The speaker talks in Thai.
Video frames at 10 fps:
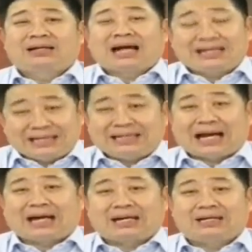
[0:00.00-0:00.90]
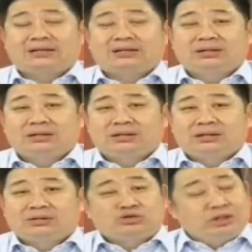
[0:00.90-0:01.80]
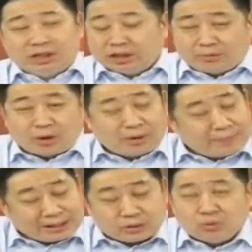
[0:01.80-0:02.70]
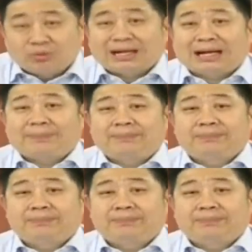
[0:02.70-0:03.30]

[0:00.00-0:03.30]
ค่าใช้จ่ายซึ่งก็ต้องบอกว่าไม่ถูกนะครับ